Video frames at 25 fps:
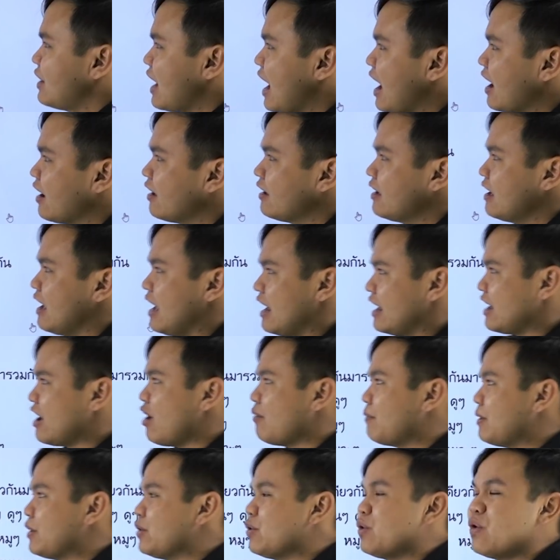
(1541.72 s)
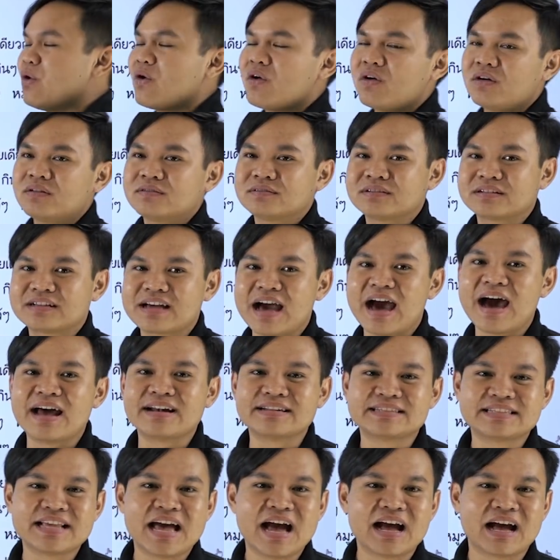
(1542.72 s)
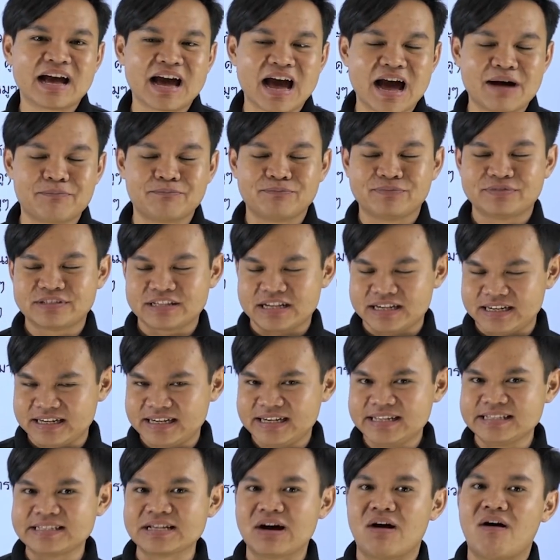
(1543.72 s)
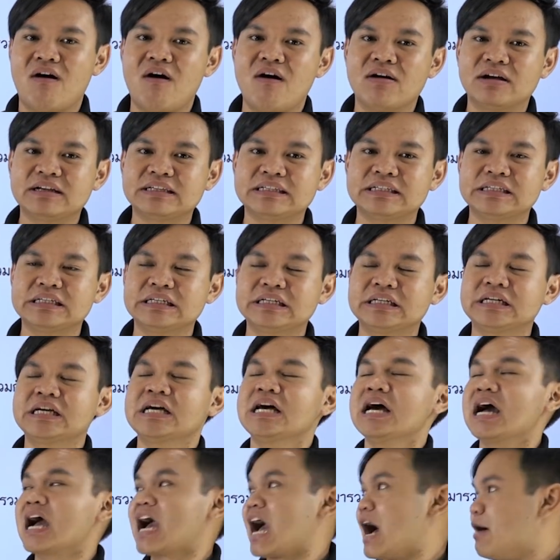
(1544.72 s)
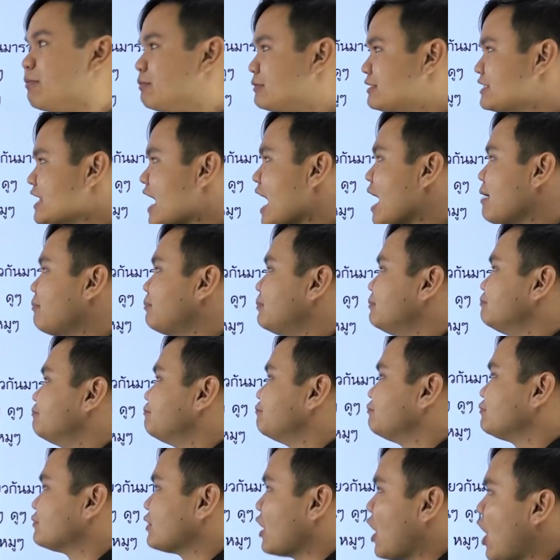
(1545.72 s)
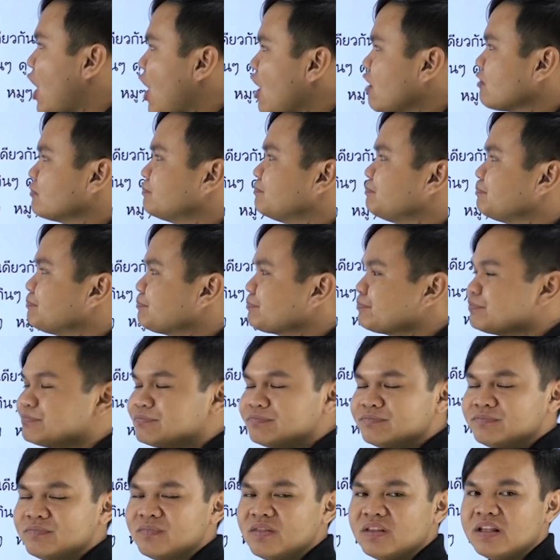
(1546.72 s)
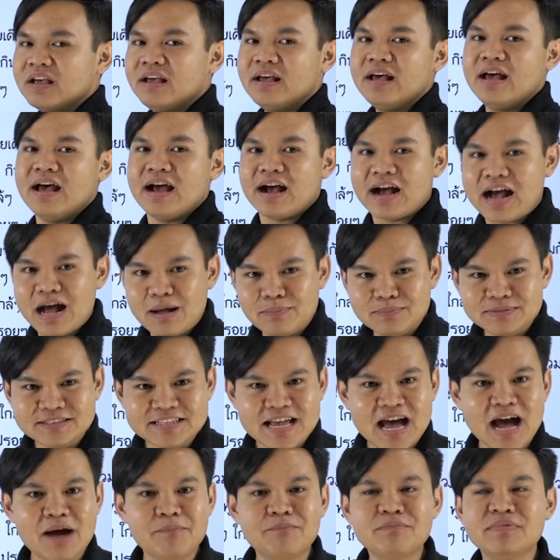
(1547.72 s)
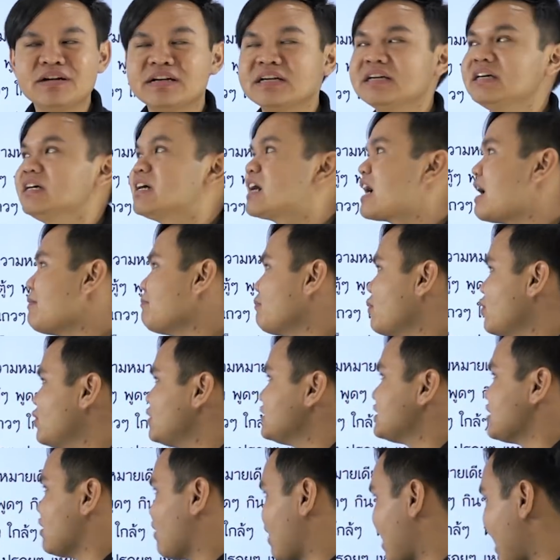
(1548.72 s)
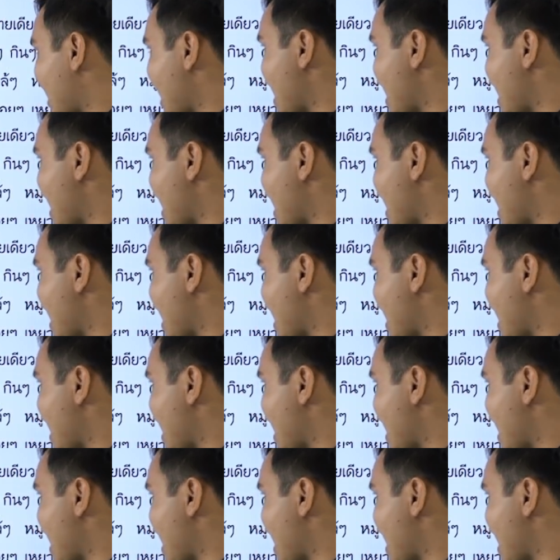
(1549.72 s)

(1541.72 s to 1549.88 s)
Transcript: นะเรามาดูการสร้างคำชนิดที่2คือคำซ้ำน้องคำซ้ำคือคำมูล2